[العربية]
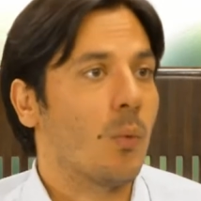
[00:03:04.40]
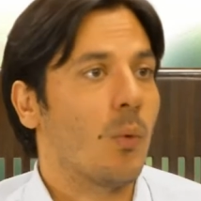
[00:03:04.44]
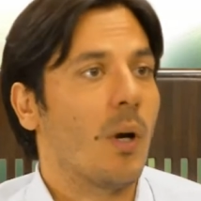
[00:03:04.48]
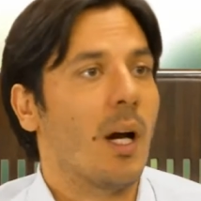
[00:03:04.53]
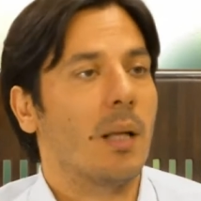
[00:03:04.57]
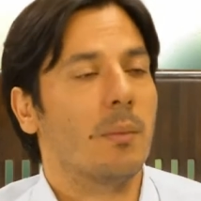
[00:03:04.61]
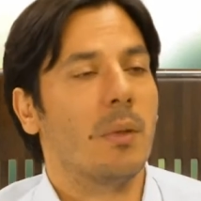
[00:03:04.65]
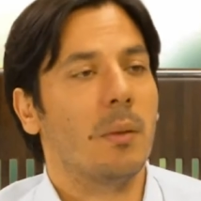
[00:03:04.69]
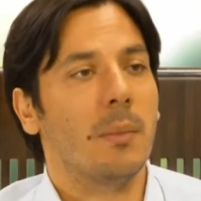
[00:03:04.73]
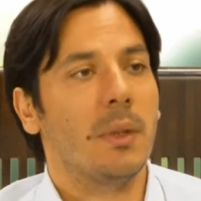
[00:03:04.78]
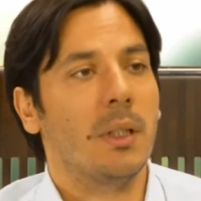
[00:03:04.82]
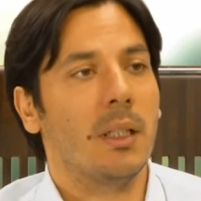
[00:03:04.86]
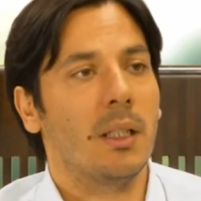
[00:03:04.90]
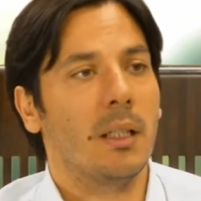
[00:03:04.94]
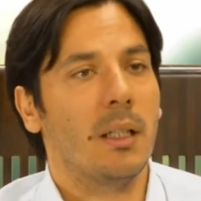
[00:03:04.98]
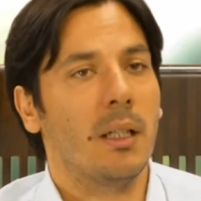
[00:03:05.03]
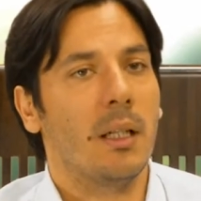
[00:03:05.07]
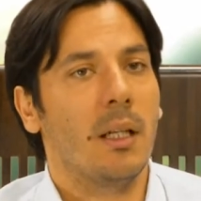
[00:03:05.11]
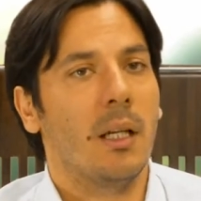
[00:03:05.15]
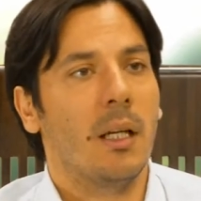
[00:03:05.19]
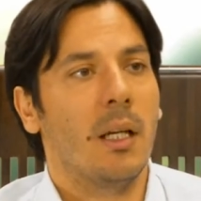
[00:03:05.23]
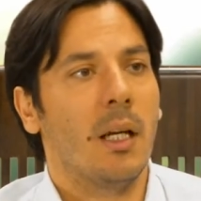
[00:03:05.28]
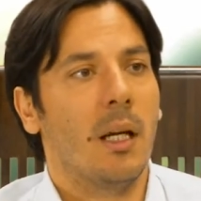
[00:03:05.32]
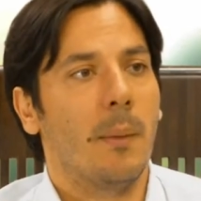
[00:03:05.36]
1%
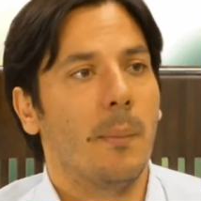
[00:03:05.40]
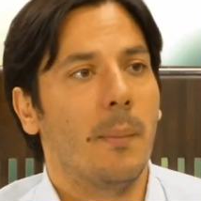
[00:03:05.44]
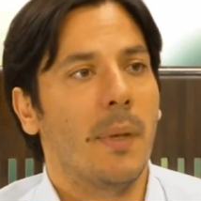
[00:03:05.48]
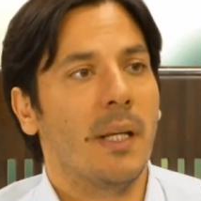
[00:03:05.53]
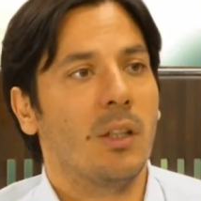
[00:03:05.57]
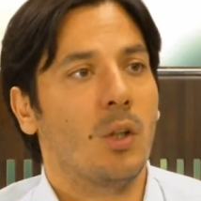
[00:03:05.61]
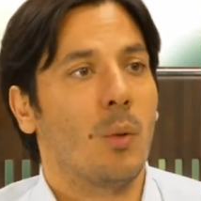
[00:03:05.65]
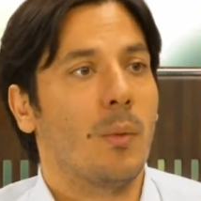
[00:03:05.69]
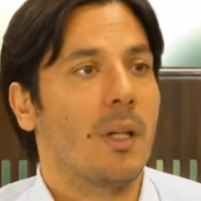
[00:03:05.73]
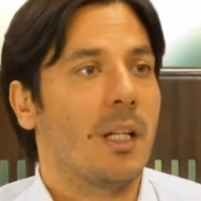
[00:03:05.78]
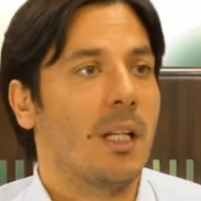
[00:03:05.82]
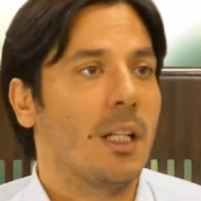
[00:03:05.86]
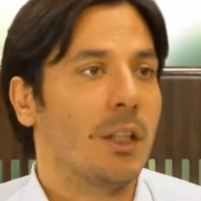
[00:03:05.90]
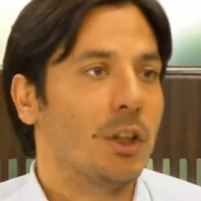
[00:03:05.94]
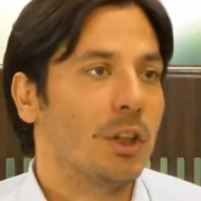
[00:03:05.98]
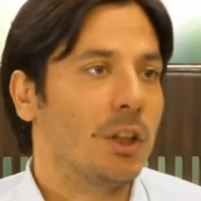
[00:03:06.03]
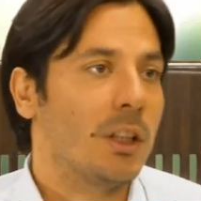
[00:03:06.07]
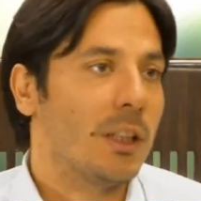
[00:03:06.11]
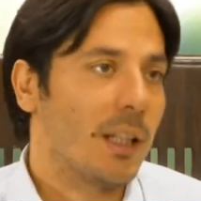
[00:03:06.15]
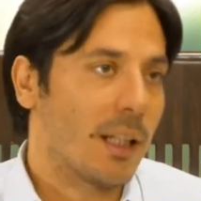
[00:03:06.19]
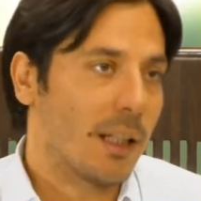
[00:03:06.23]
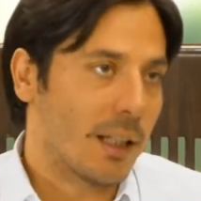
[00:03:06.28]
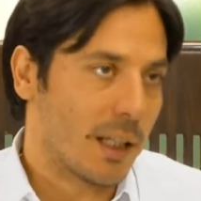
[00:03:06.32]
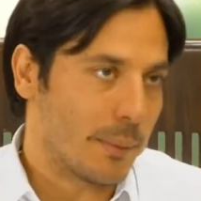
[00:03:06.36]
بين عمر ال
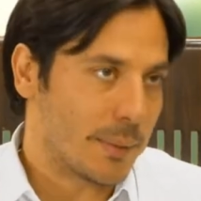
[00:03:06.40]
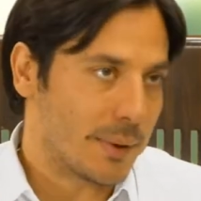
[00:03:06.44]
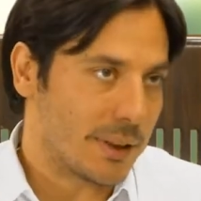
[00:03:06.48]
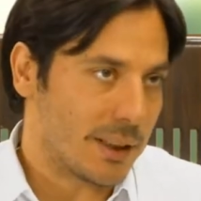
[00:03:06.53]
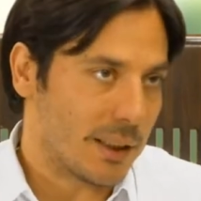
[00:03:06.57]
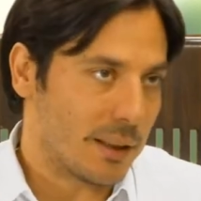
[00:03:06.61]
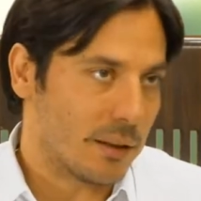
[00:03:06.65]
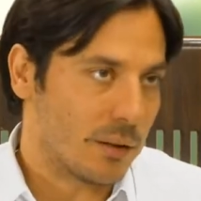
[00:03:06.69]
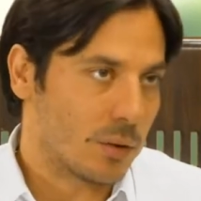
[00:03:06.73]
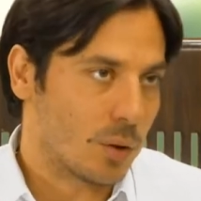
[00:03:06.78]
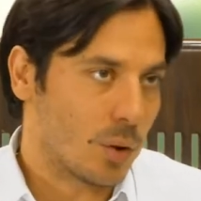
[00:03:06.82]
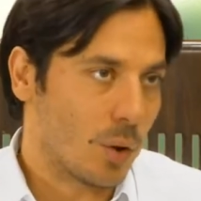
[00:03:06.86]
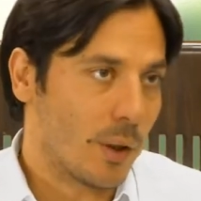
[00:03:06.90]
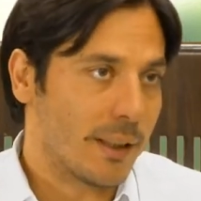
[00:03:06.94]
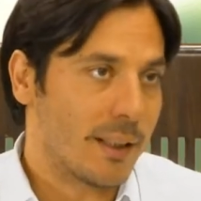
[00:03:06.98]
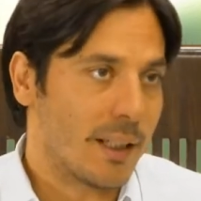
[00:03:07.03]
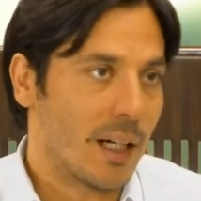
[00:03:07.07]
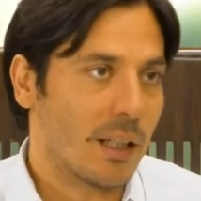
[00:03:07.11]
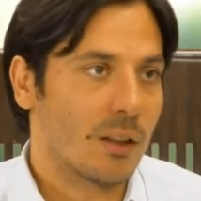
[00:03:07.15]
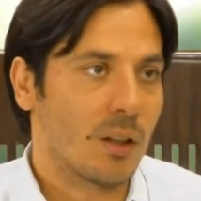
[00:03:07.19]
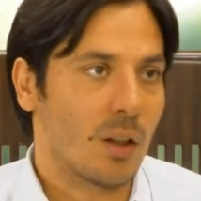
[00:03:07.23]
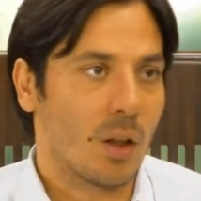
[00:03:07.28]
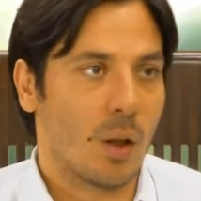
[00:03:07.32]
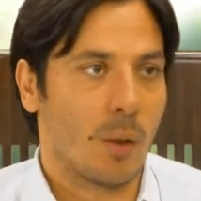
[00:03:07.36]
20 لل 50 سو هيدا
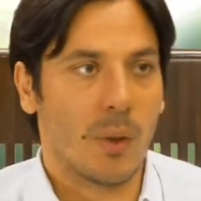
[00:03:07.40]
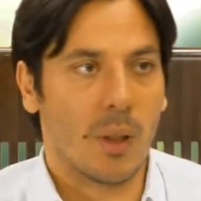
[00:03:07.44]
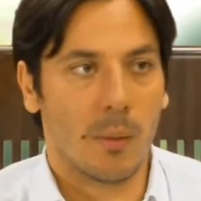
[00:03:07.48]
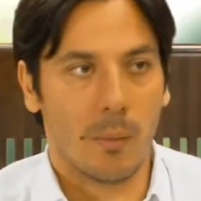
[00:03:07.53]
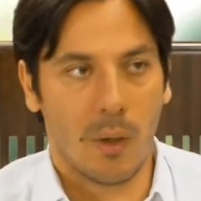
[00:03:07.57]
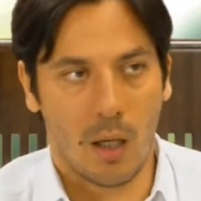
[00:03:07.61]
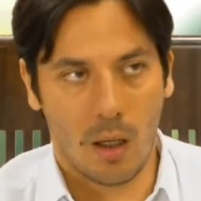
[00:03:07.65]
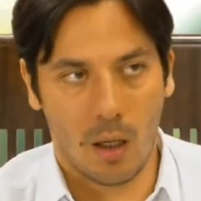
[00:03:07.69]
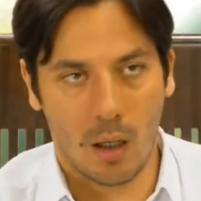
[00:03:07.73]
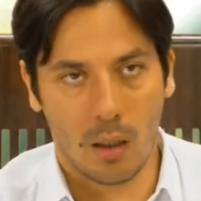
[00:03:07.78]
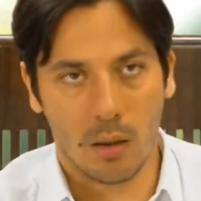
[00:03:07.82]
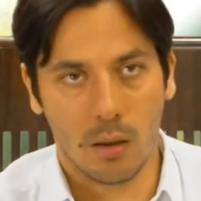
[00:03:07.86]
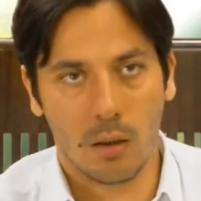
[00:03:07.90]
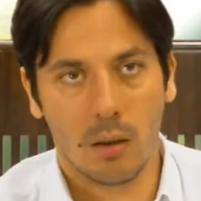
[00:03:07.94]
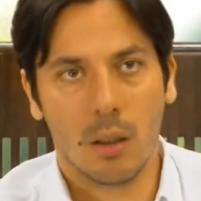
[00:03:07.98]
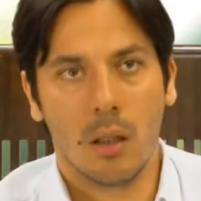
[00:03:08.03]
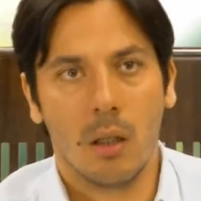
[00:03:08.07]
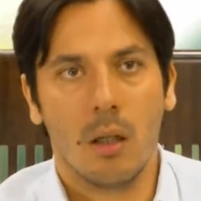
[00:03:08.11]
اكثر عمر معرض